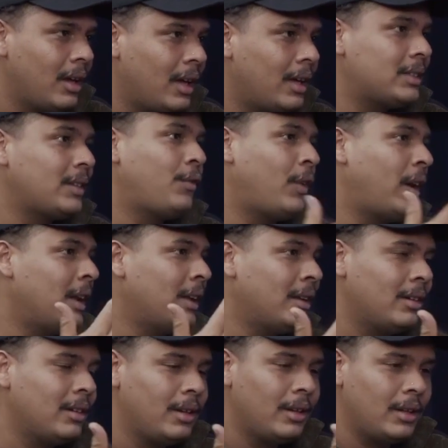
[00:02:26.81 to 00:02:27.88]
Essa
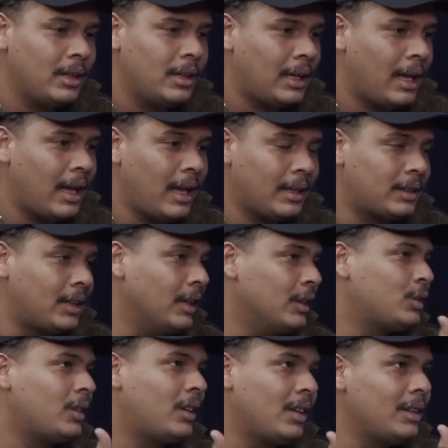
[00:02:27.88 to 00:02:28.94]
fala é,
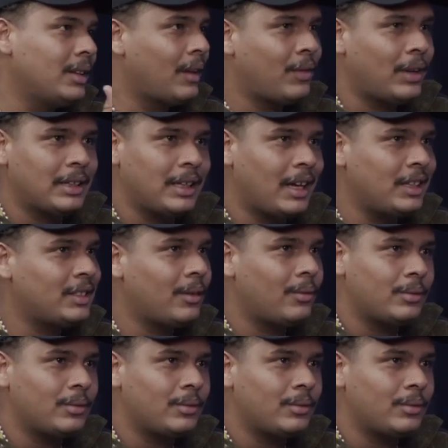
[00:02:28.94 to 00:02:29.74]
tanto que, na verdade,